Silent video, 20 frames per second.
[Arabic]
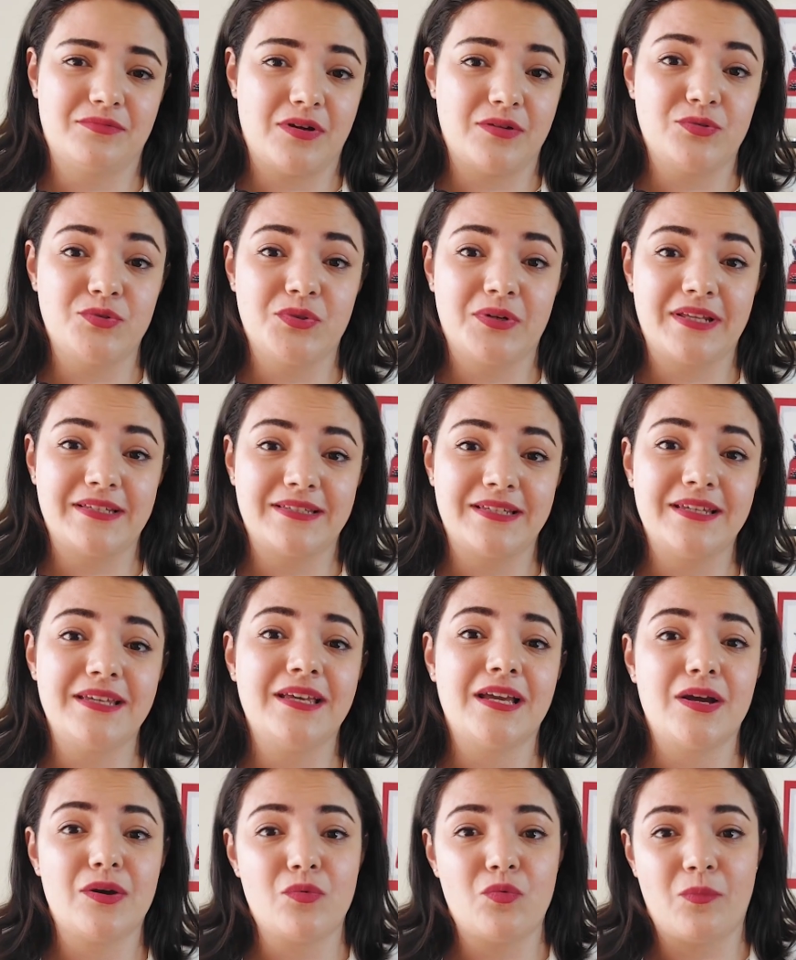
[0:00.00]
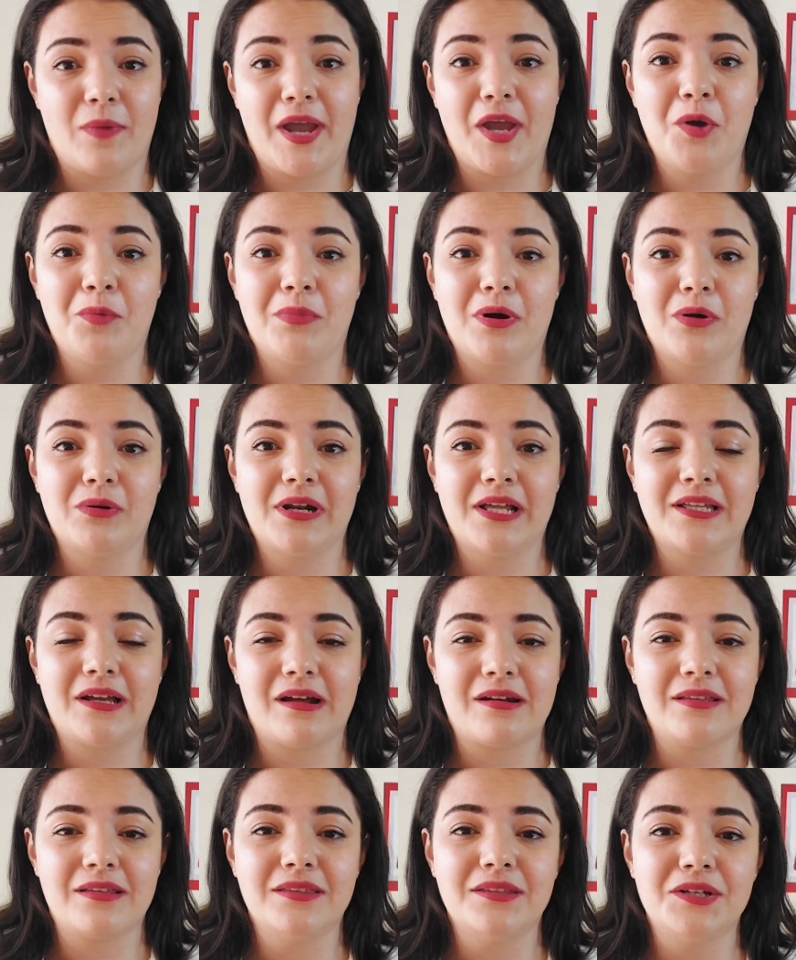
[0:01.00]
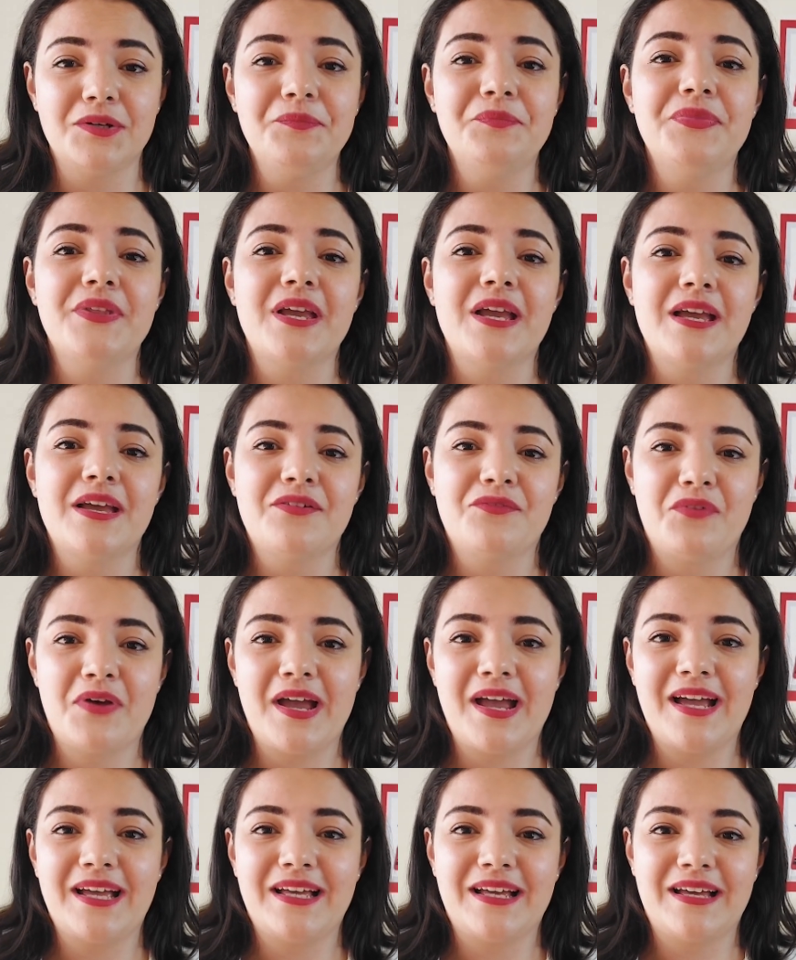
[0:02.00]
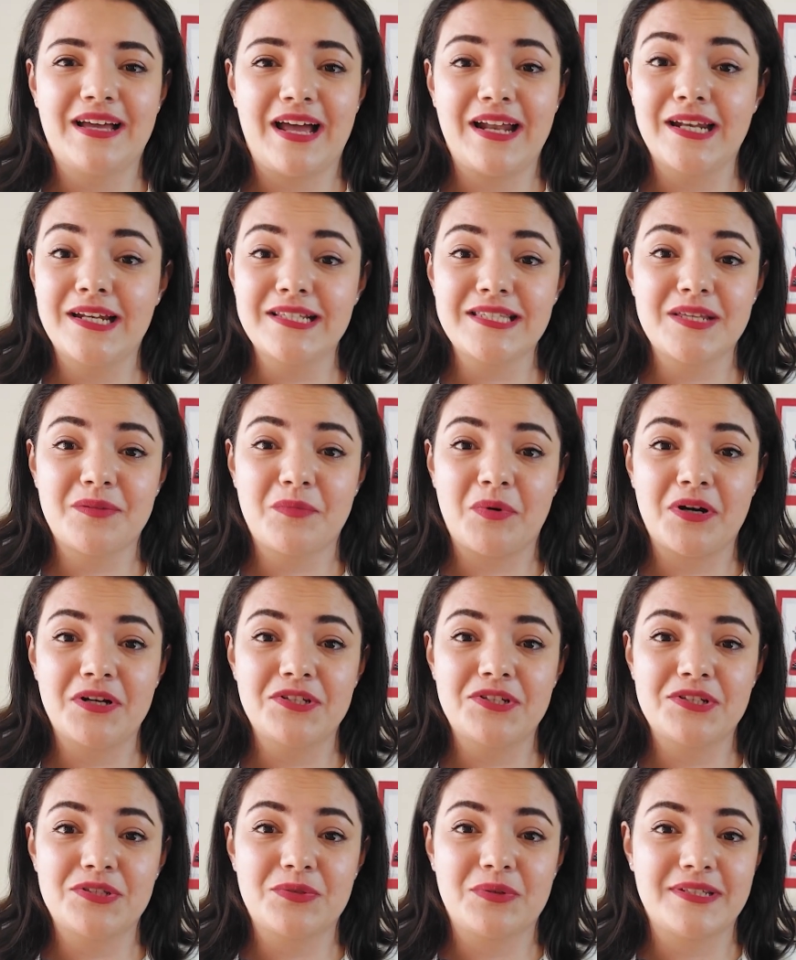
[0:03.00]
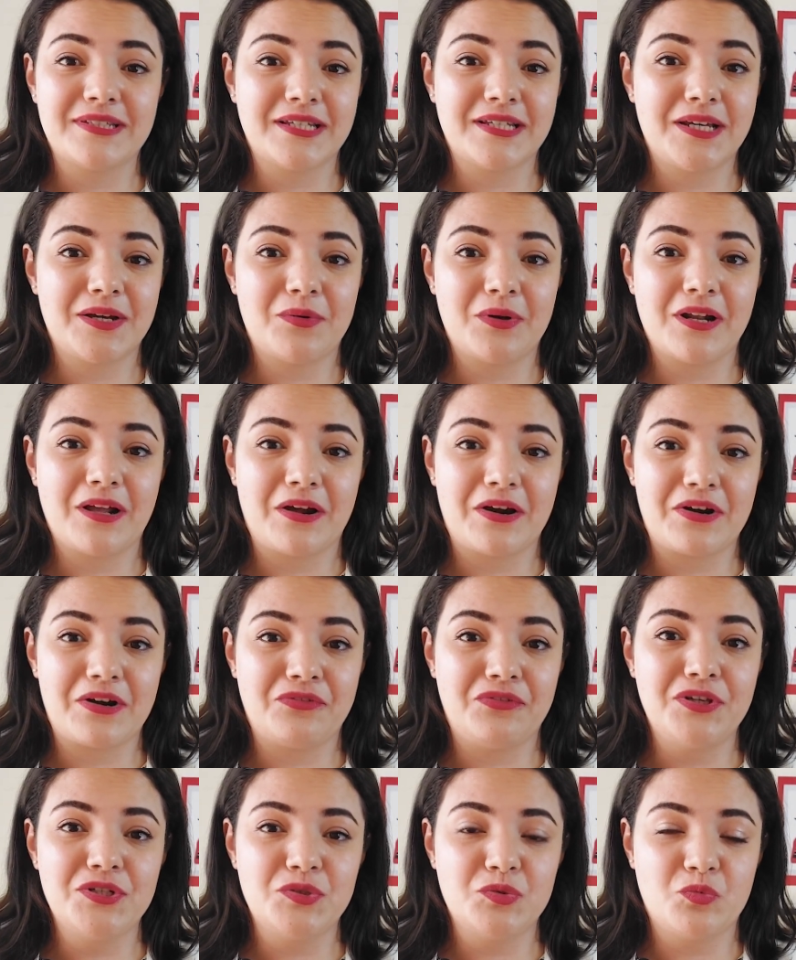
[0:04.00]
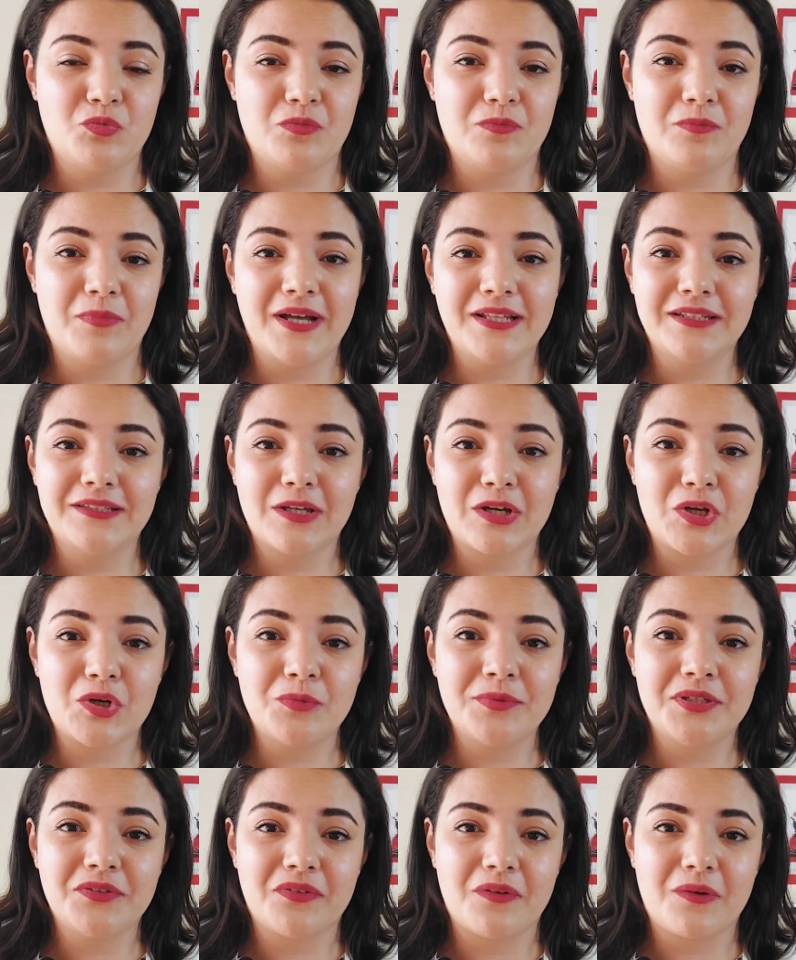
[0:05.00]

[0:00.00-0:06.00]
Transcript: الثلاثيه ومعاهم اولاد حارتنا فانا لسه ما قريتش الثلاثيه ولا الحرافيش وبعد تجربتي